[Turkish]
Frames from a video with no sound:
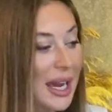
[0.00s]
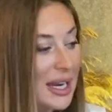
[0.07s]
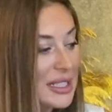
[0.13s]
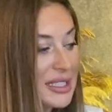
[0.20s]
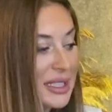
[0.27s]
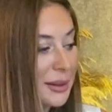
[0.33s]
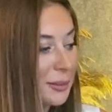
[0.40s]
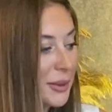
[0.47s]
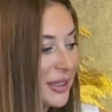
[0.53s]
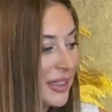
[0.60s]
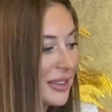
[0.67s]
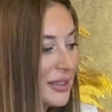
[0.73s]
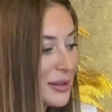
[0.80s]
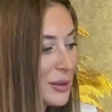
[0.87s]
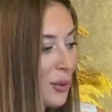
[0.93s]
Gerçek mi
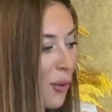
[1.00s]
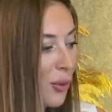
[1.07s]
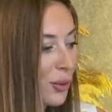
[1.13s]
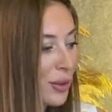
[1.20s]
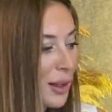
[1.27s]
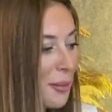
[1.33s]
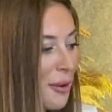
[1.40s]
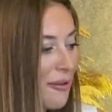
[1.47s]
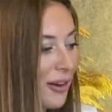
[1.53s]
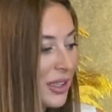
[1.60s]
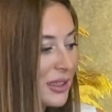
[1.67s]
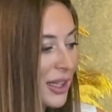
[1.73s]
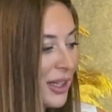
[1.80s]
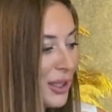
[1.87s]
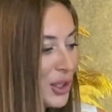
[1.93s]
diye de sorgulama var.